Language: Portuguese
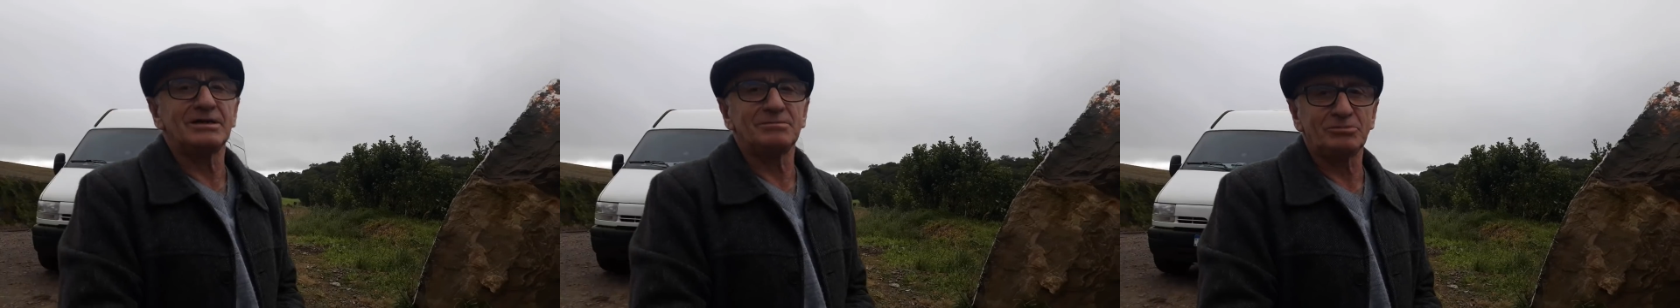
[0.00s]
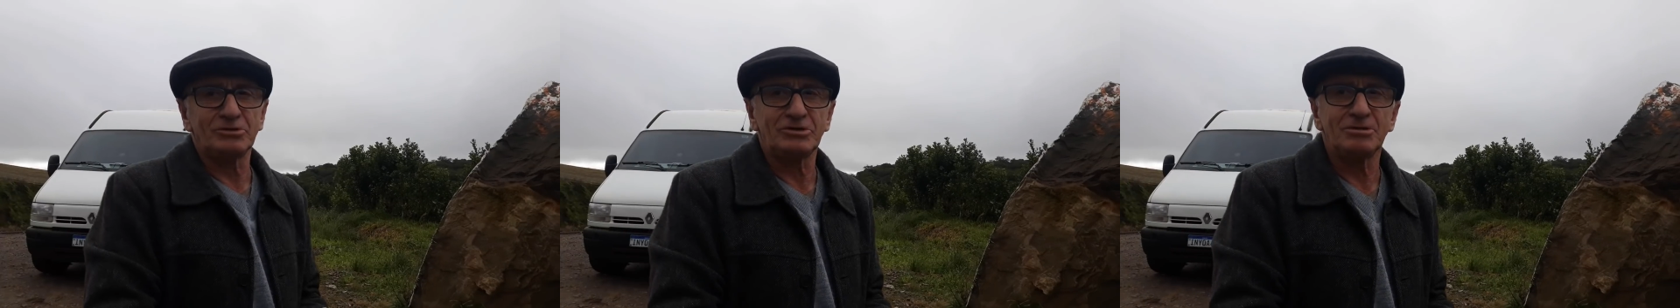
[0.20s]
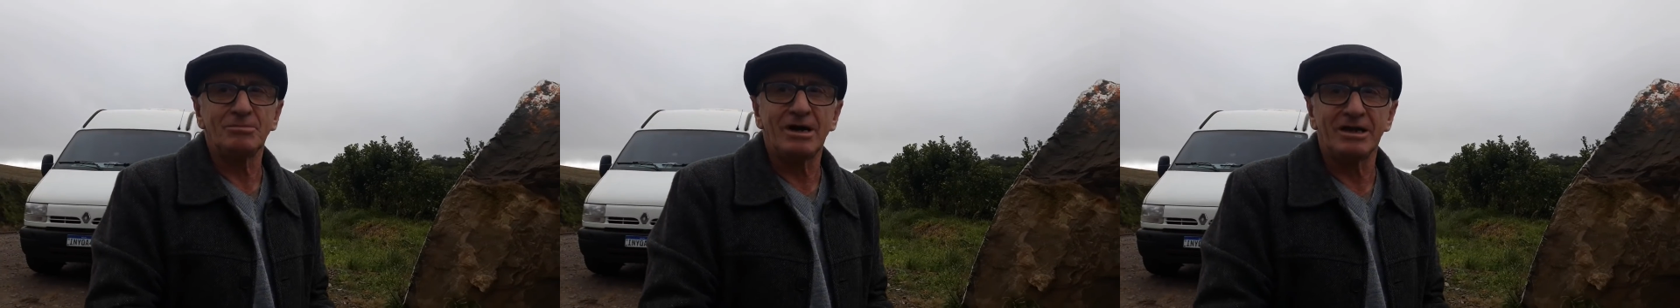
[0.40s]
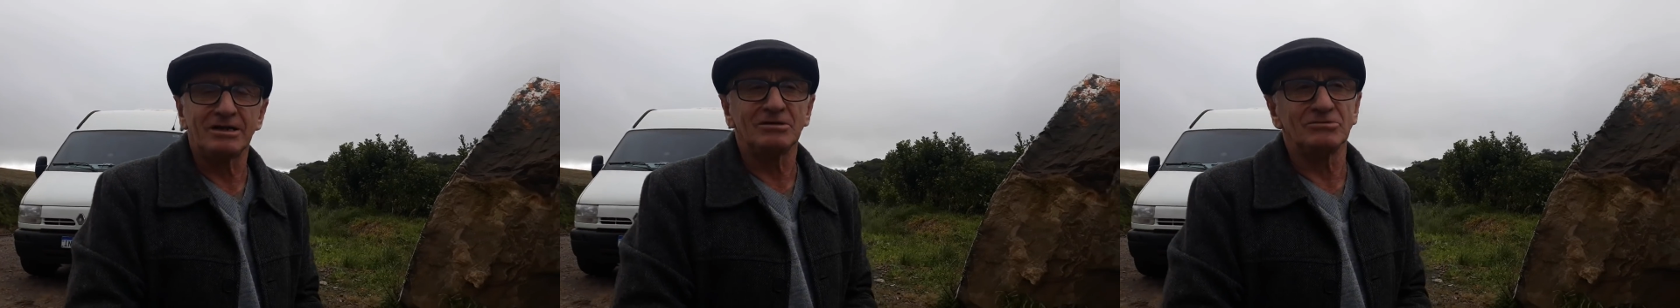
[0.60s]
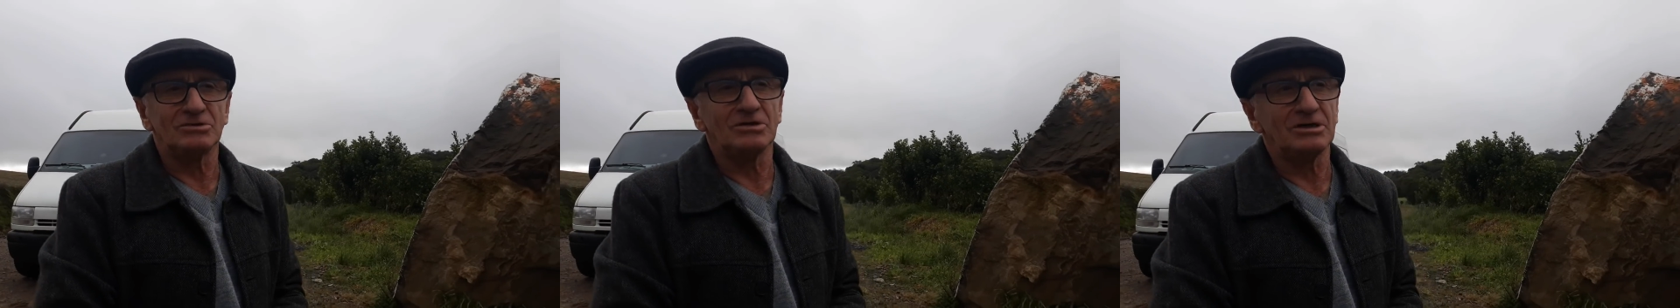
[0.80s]
o
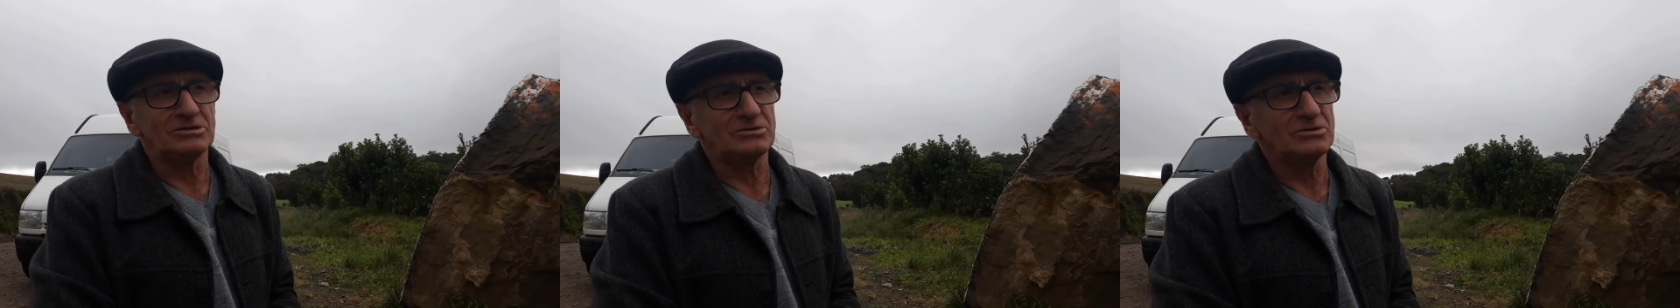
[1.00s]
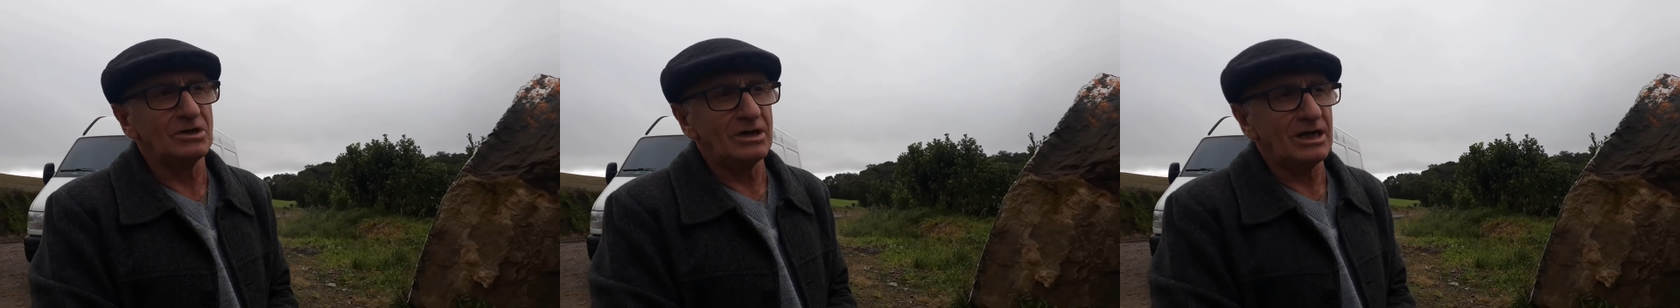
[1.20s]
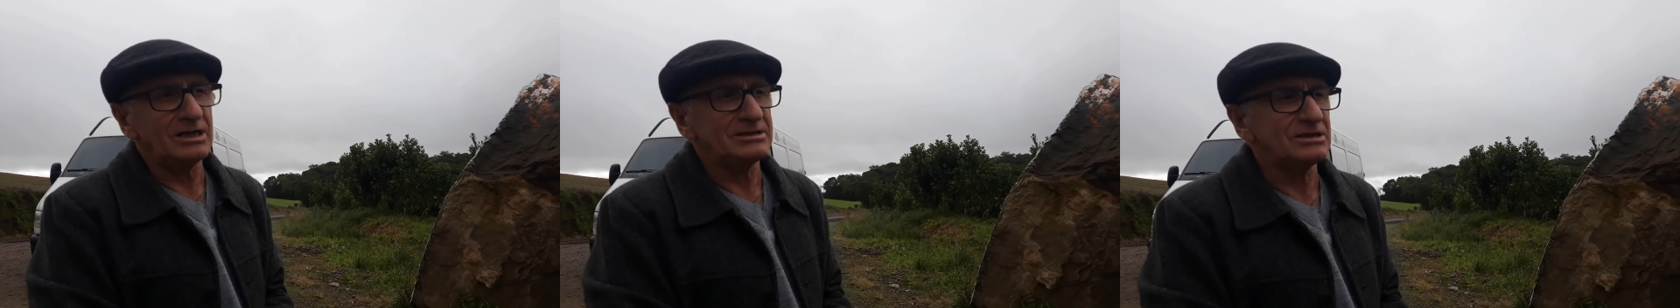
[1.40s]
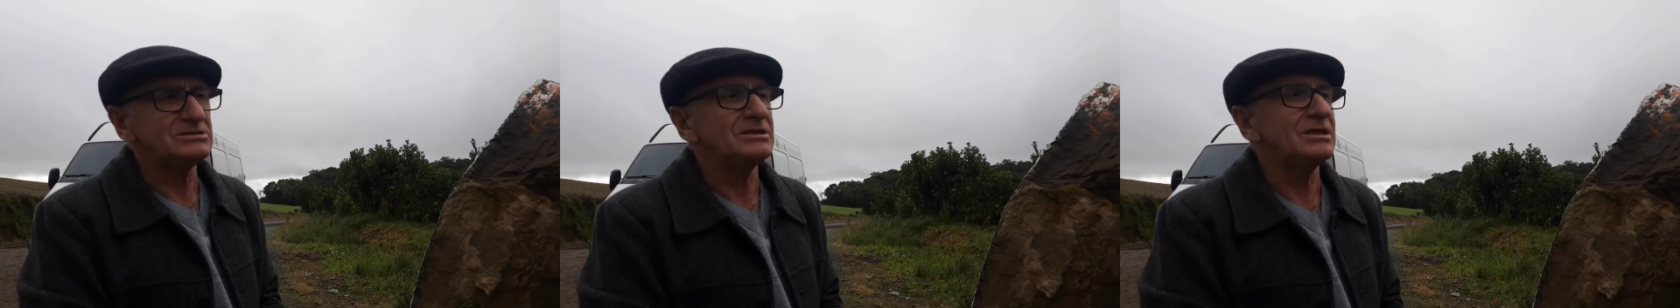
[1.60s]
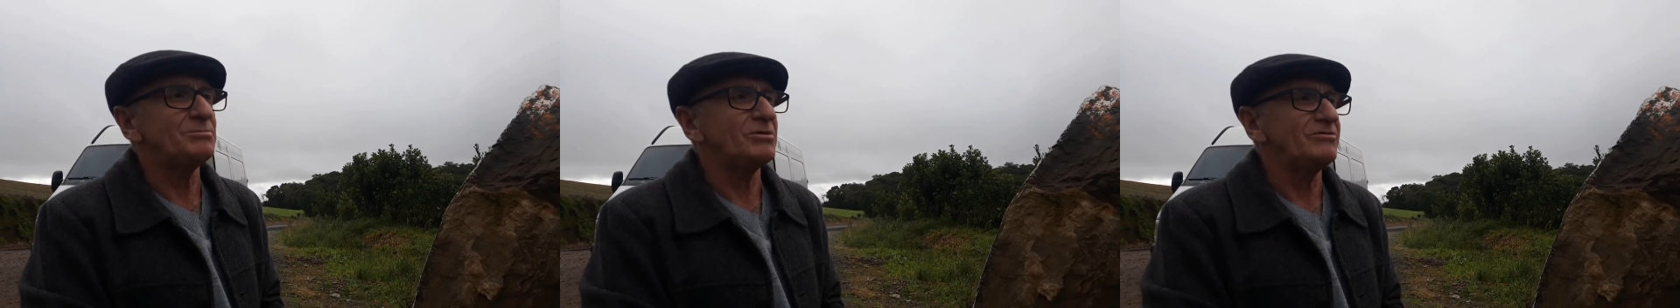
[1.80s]
chimarrão nosso. Ela está
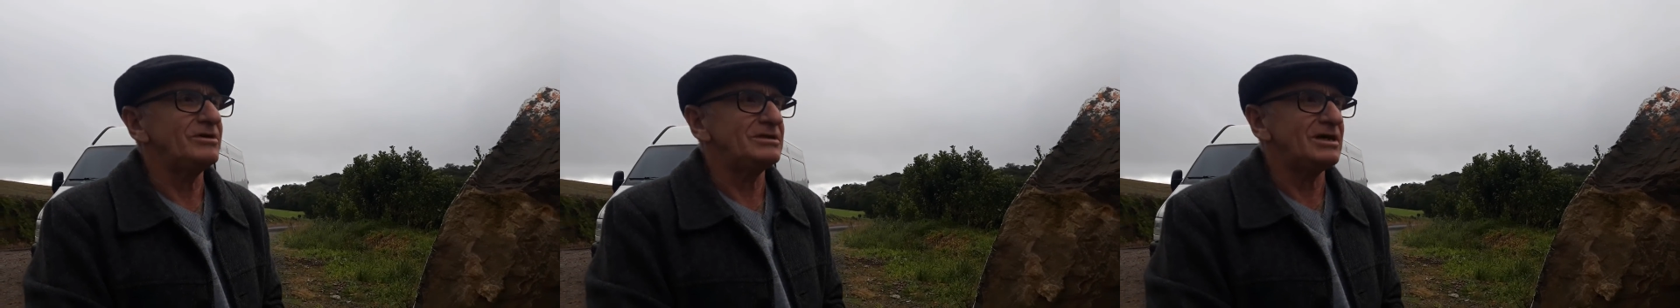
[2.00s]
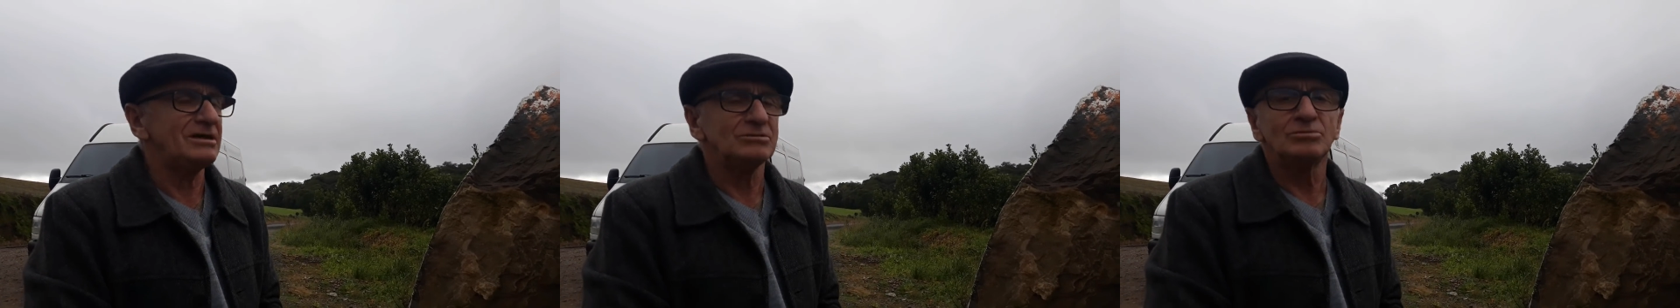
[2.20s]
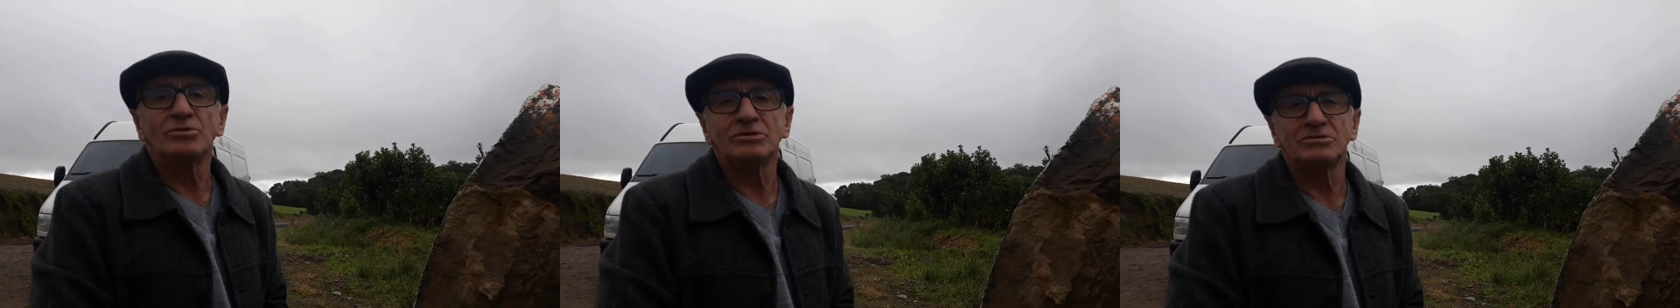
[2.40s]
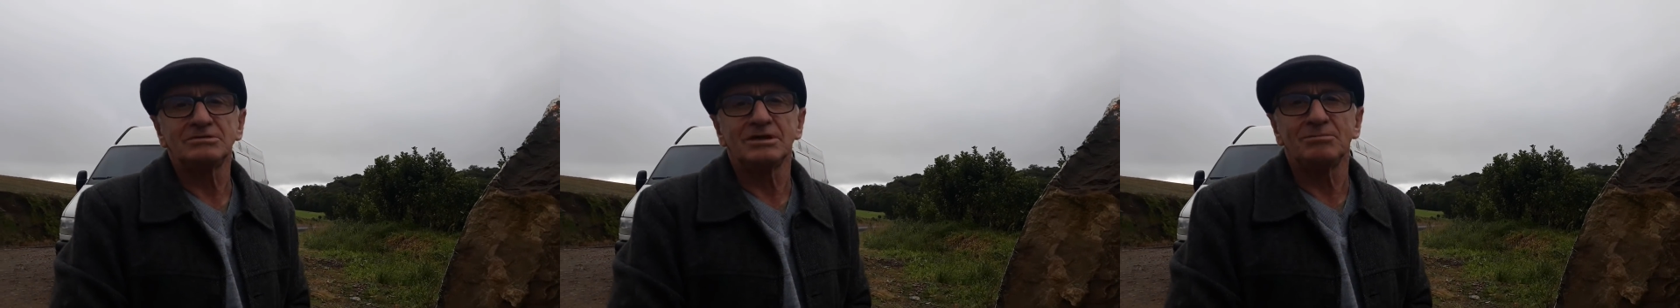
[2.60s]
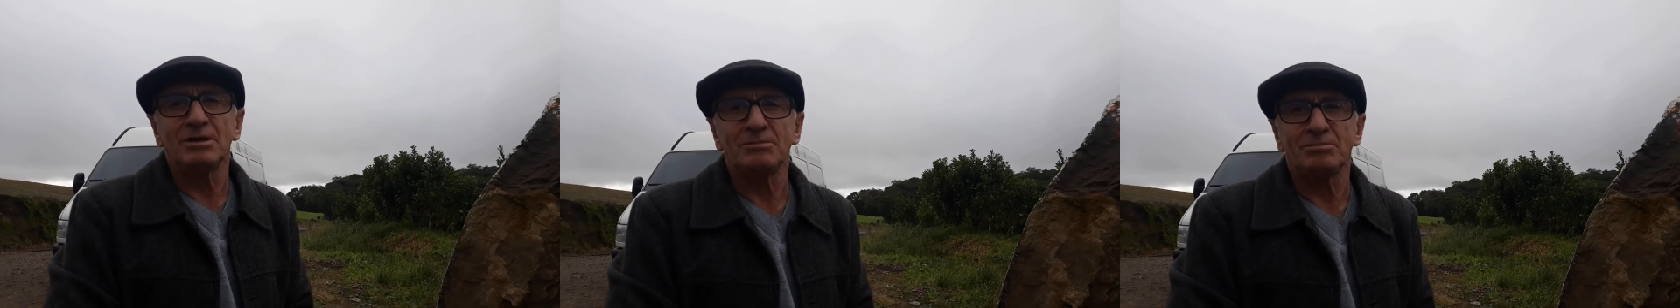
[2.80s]
sendo aproveitada muito
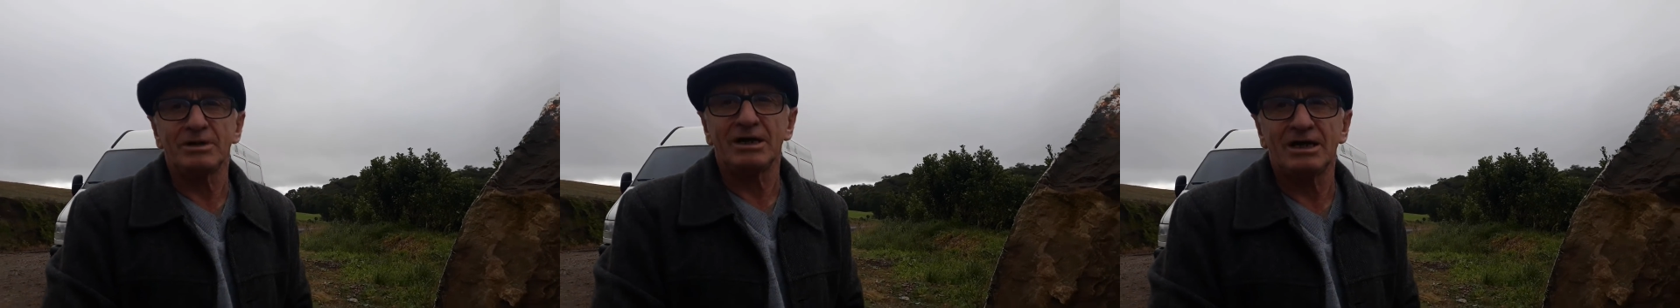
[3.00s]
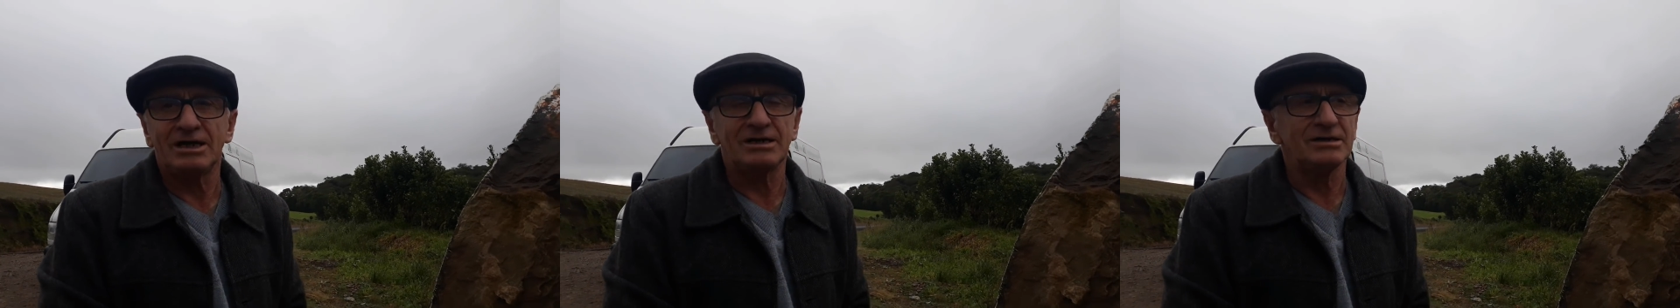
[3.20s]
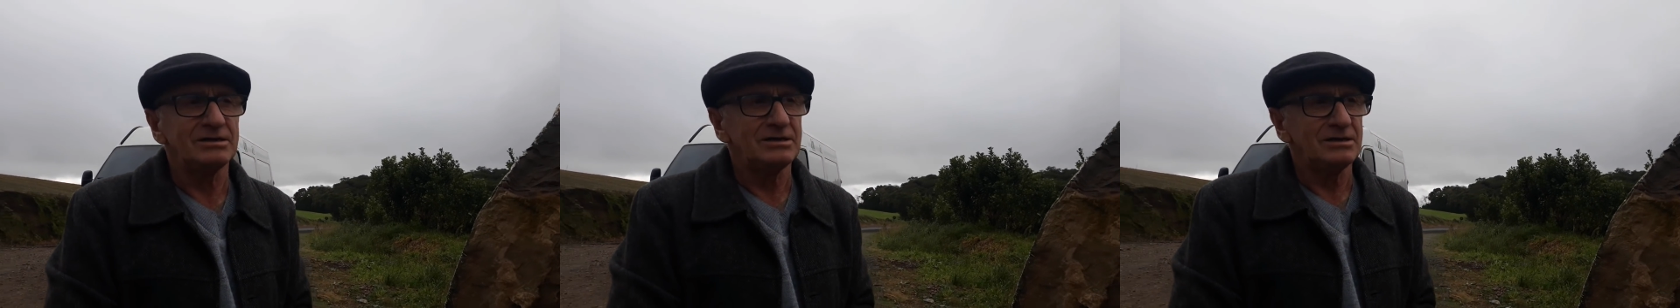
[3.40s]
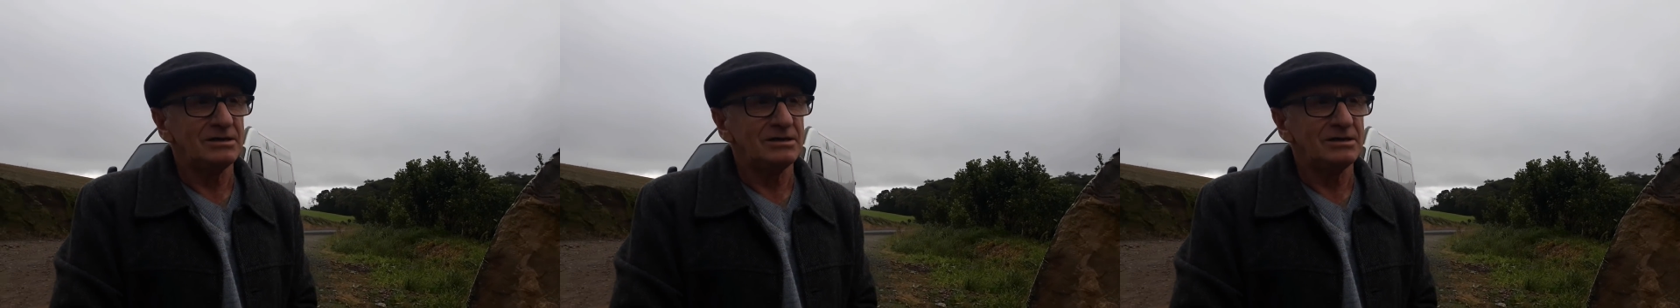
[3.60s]
também para